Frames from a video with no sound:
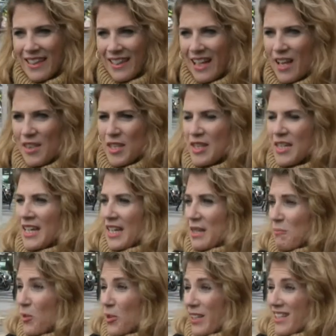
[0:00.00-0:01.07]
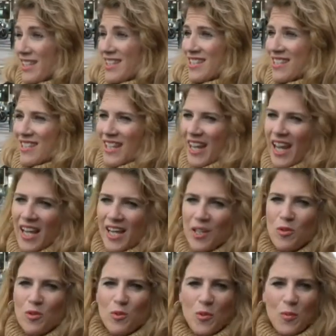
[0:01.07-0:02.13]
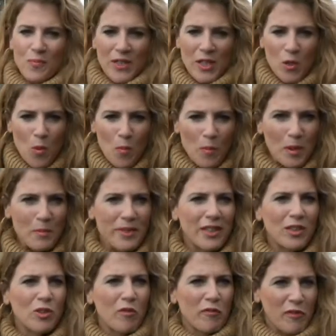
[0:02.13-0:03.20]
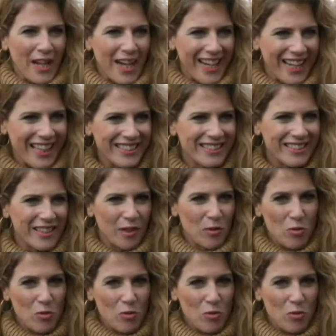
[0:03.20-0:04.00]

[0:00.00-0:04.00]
Cádiz, porque si hay un incumplimiento flagrante,